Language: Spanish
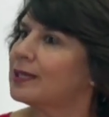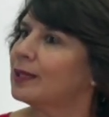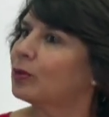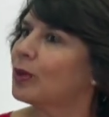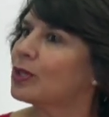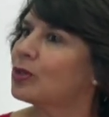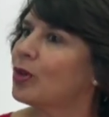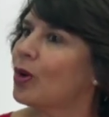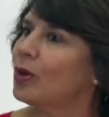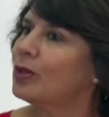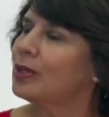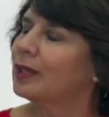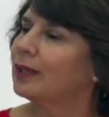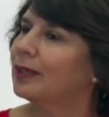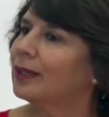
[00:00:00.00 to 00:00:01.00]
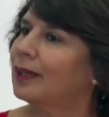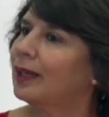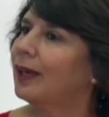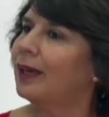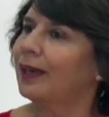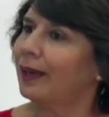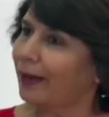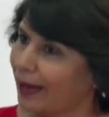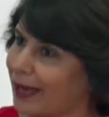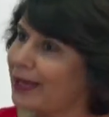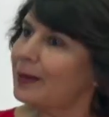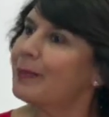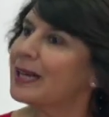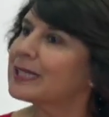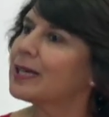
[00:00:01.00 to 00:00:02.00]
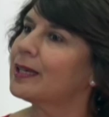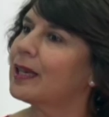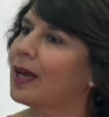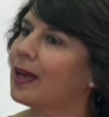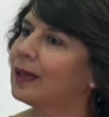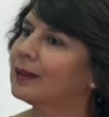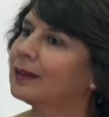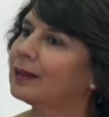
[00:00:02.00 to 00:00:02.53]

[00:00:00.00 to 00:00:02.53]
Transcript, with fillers: situación. Eh, e ir más allá.